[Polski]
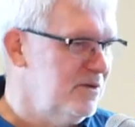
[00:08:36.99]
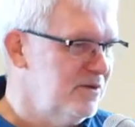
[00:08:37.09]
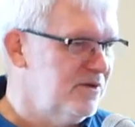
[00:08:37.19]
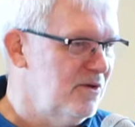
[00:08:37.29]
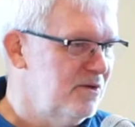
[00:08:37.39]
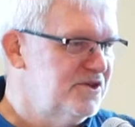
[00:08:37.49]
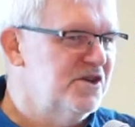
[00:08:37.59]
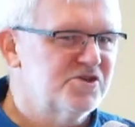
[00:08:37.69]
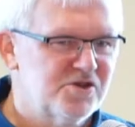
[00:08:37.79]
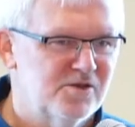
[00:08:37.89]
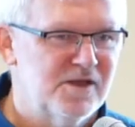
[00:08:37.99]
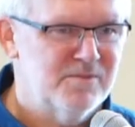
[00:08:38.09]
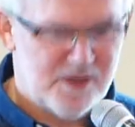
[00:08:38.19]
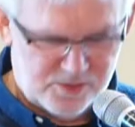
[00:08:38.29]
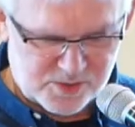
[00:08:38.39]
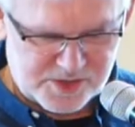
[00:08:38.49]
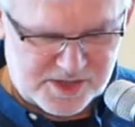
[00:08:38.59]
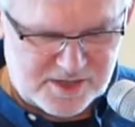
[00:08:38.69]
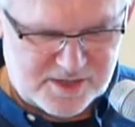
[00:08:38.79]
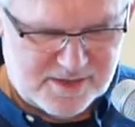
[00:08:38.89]
no to ciężko nam na
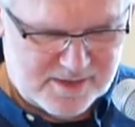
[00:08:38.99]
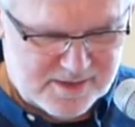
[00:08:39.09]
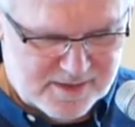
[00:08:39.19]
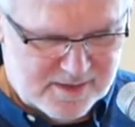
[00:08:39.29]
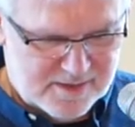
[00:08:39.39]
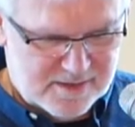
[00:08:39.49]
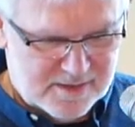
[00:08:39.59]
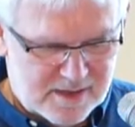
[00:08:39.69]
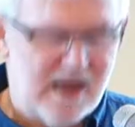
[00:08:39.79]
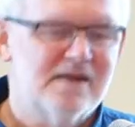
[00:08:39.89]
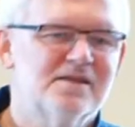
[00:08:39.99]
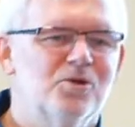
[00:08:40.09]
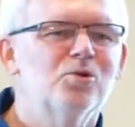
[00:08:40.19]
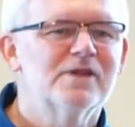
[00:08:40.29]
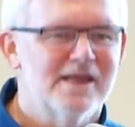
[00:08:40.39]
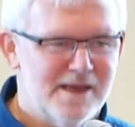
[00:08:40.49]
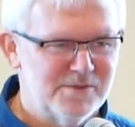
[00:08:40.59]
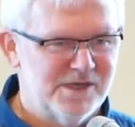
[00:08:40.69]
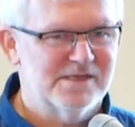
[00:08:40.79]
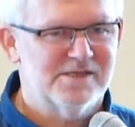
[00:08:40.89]
duszy, a gdy uda nam się